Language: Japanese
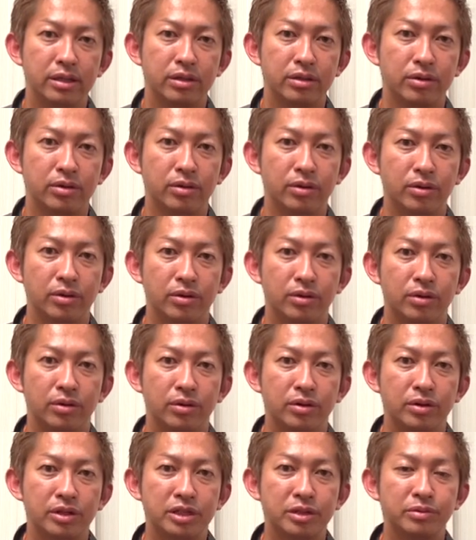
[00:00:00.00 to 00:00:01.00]

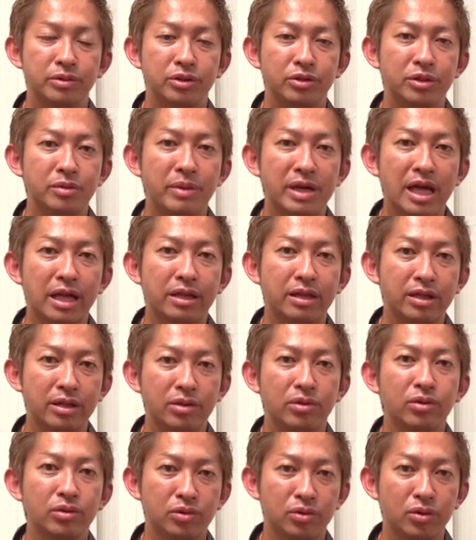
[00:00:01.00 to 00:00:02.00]
こう自分の今やってる
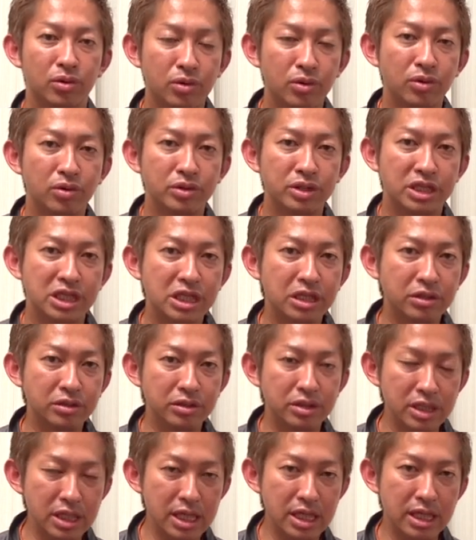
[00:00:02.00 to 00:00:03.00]
ことを軸
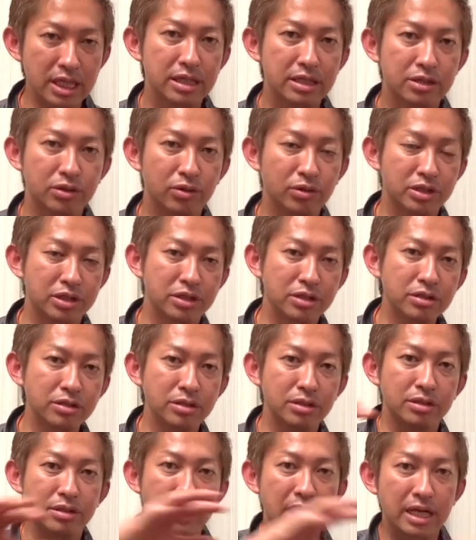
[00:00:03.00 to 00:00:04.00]
に少しず
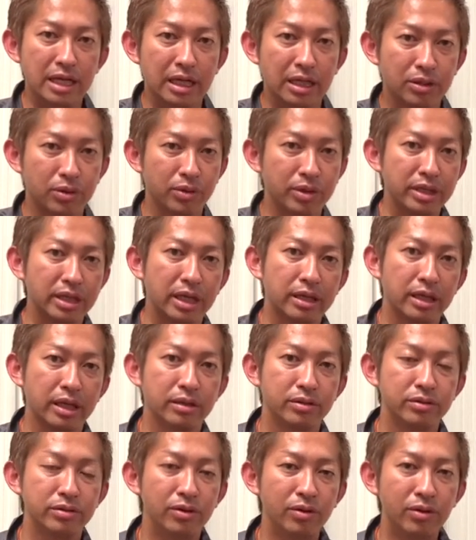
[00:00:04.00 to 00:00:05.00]
つ何か取り入れてい
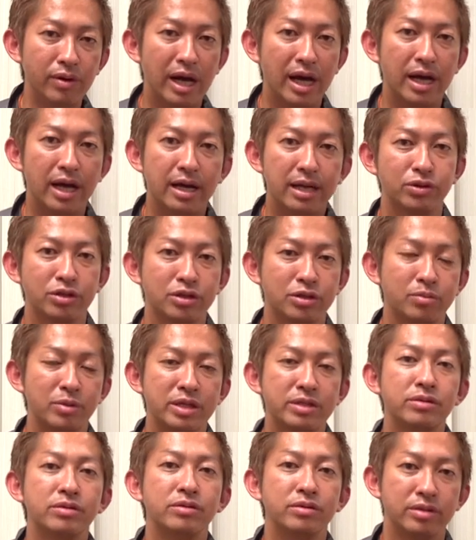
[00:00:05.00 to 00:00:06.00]
くのはおすすめ
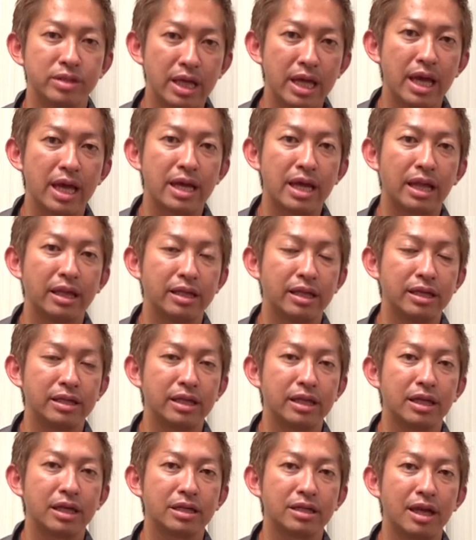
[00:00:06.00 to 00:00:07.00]
するんでやってい
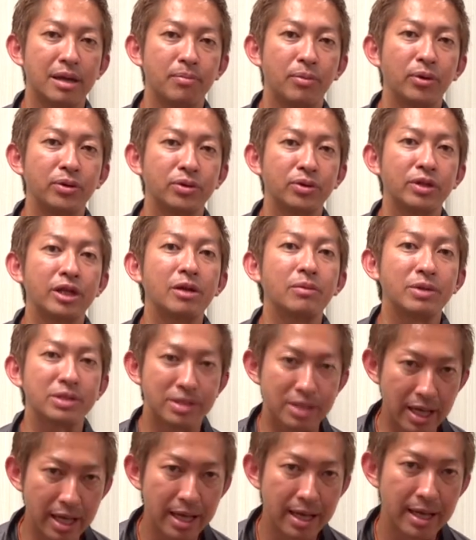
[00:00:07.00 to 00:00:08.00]
ただきたいポイントになりま
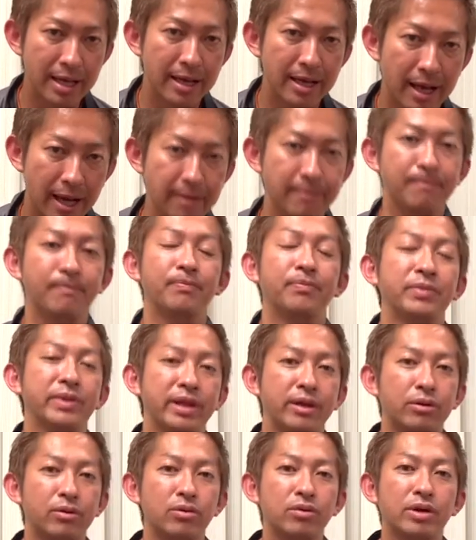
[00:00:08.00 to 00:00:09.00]
すね。はい、
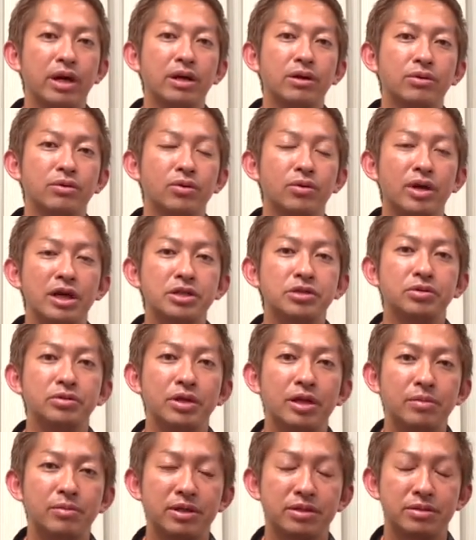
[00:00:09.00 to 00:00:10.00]
で今回の動画は以上に
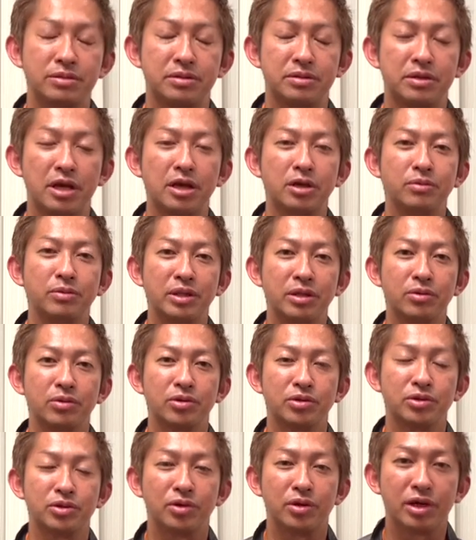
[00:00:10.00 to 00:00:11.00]
なります。最後までご
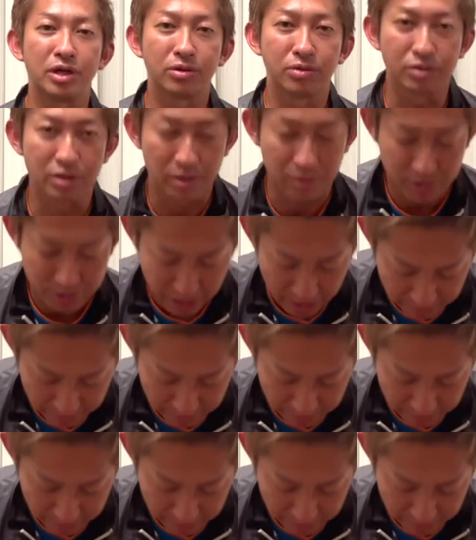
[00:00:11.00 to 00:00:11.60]
視聴ありがとうございました。